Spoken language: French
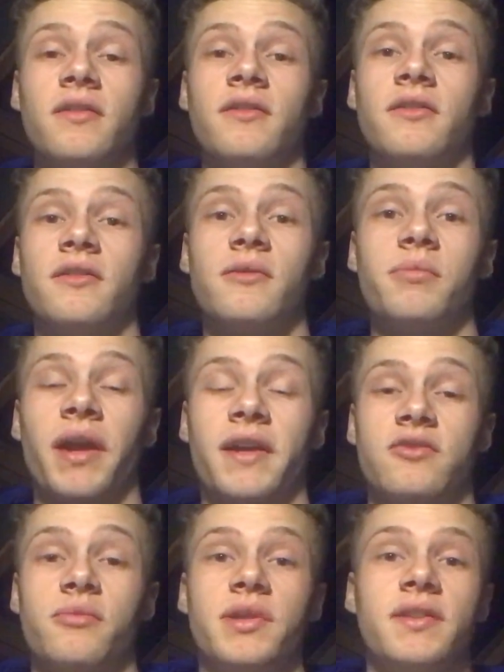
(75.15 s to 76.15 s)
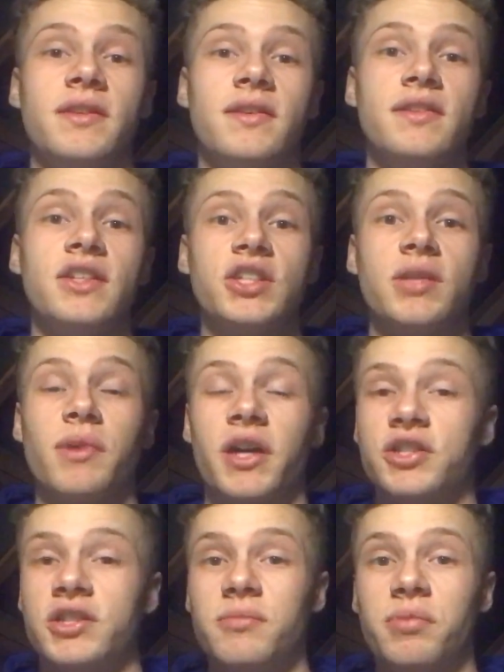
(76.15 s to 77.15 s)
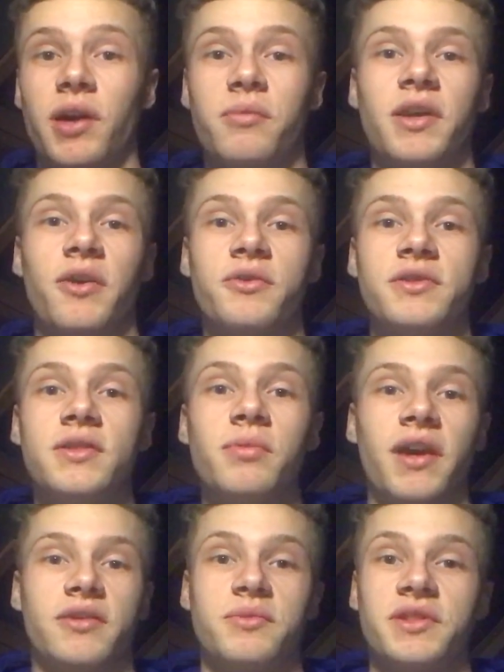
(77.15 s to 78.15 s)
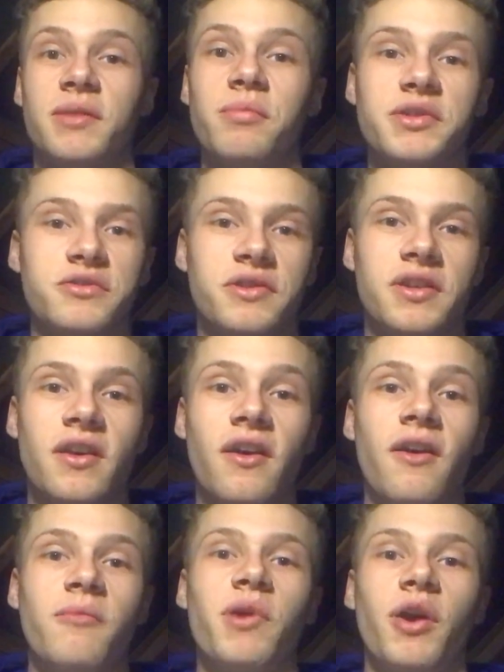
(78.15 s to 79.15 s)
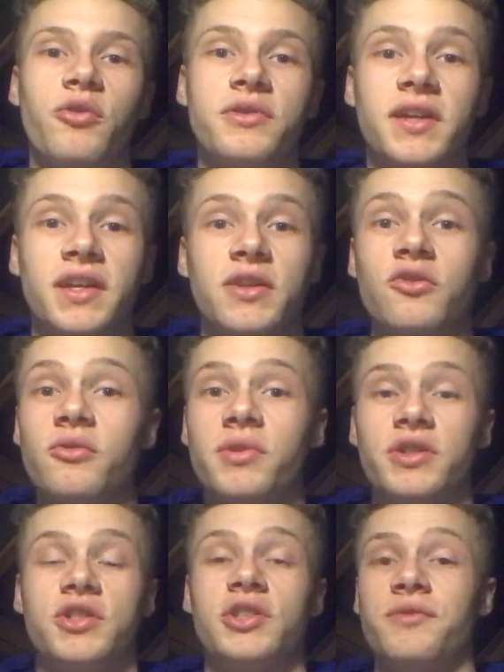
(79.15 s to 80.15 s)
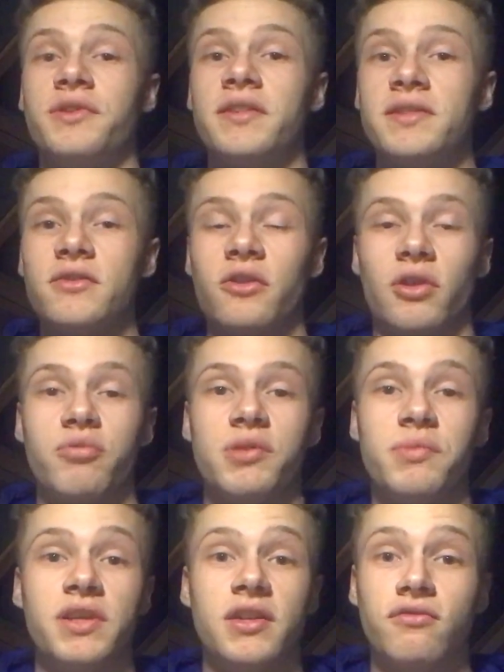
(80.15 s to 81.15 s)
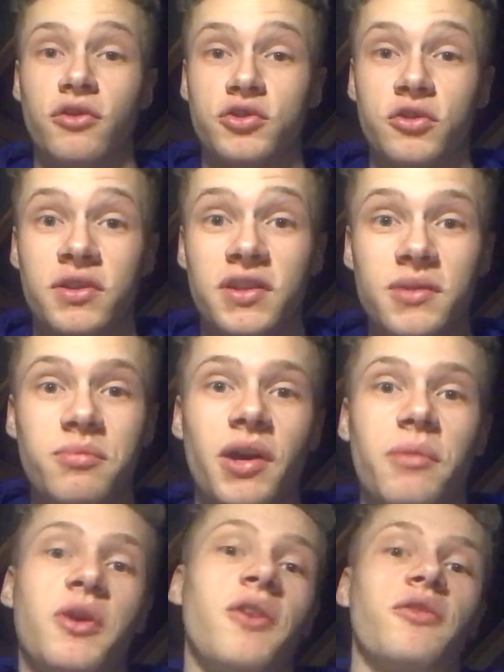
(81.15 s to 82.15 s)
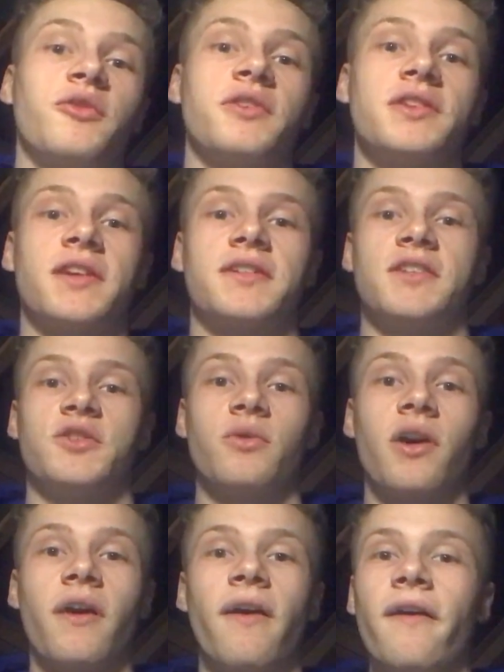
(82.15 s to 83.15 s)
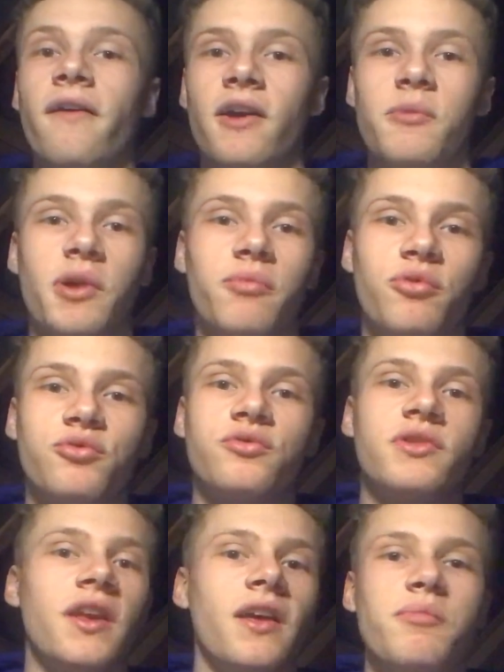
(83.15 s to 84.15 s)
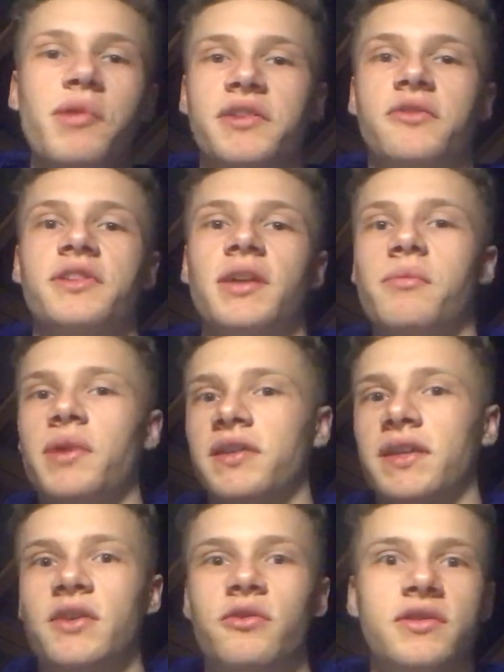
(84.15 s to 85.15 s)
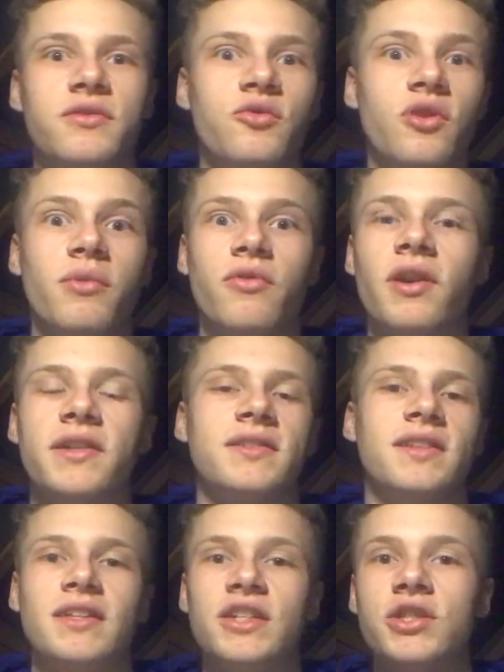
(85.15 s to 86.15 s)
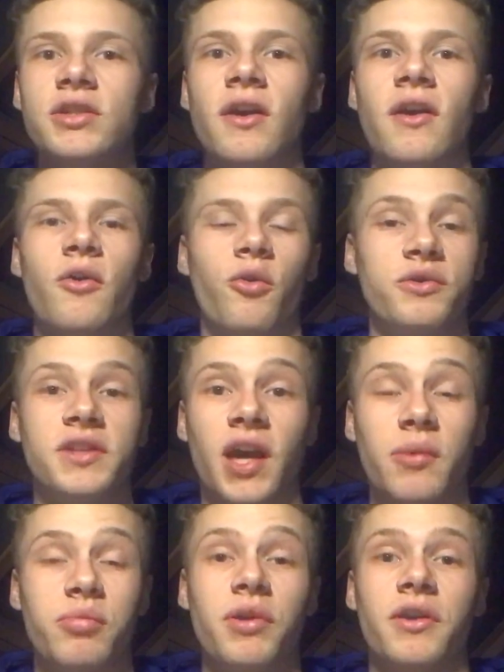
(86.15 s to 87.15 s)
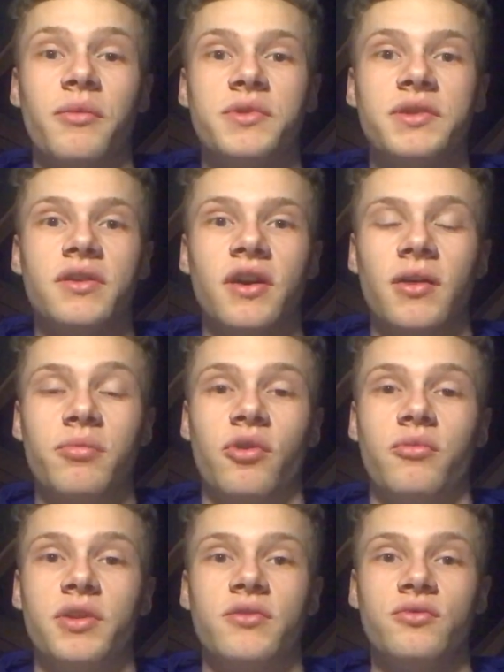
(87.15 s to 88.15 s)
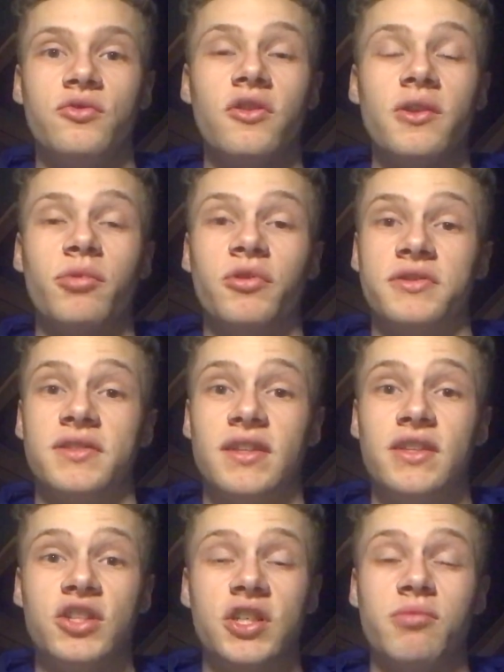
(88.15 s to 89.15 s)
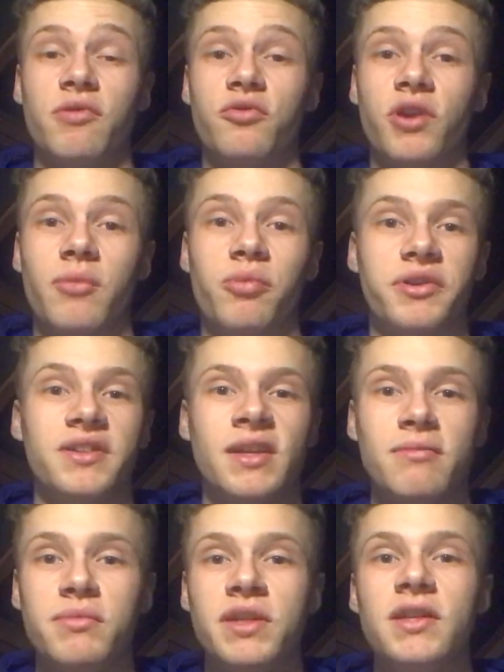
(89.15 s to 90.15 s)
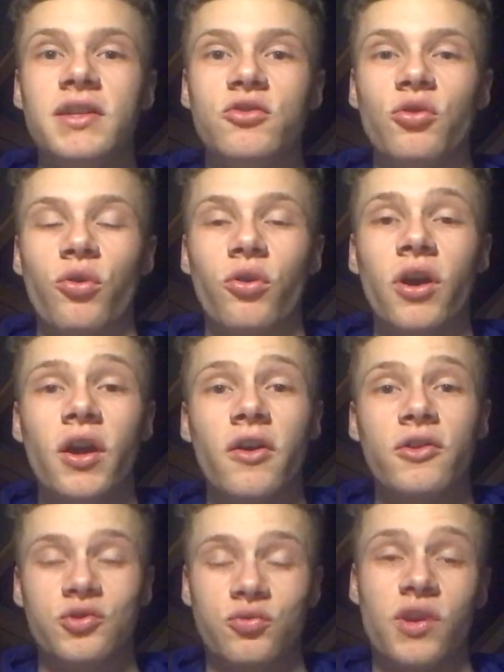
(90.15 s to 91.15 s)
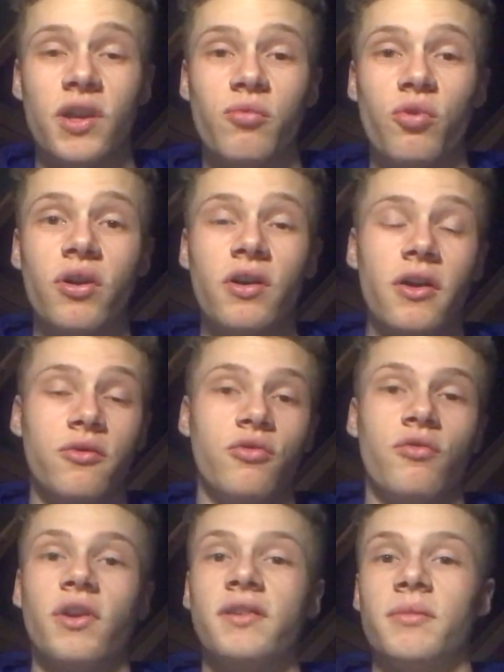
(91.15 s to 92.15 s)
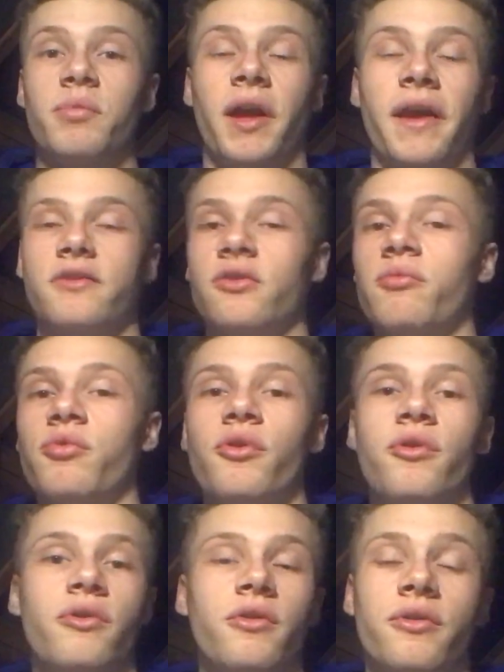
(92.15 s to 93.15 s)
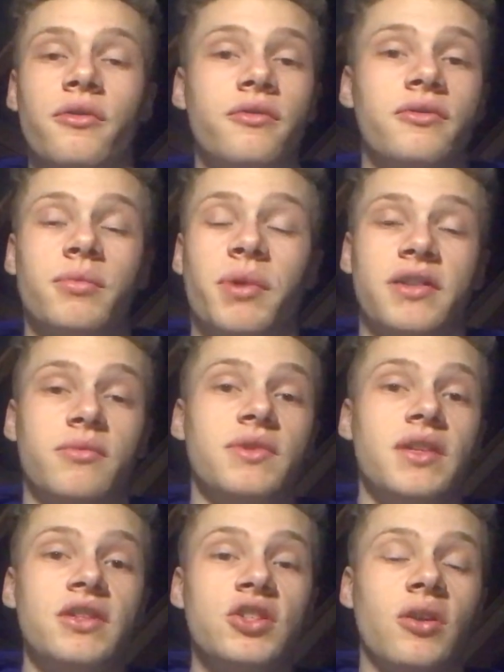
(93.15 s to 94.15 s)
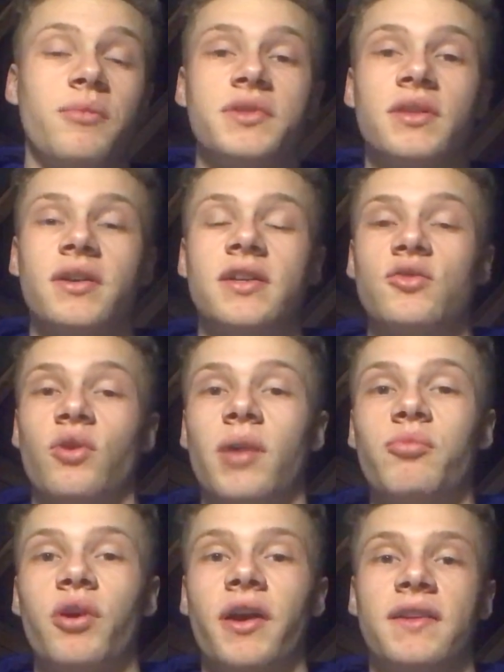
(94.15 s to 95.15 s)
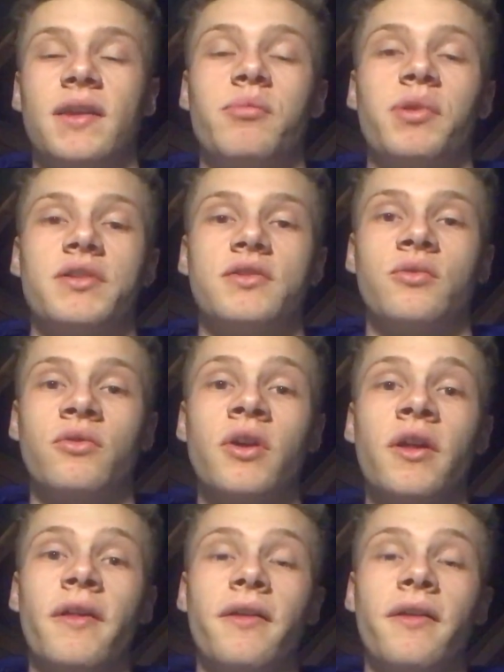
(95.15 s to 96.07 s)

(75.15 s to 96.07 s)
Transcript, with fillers: Euh, par exemple, il y a des niches qui marchent hyper bien aussi. Par exemple, si tu es passionné par le tricot, bah, j'ai déjà vu des sites en dropshipping qui fonctionnent hyper bien en vendant des accessoires. Et eh bien pour toutes les personnes qui aiment bien tricoter ou quoi, ben voilà, c'est des niches. On dirait pas comme ça à premier coup d'œil, et pourtant c'est des niches qui peuvent te rapporter des milliers d'euros tous les mois. Donc voilà, tu as par exemple as par exemple des niches comme ça qui sont en rapport avec tes passions.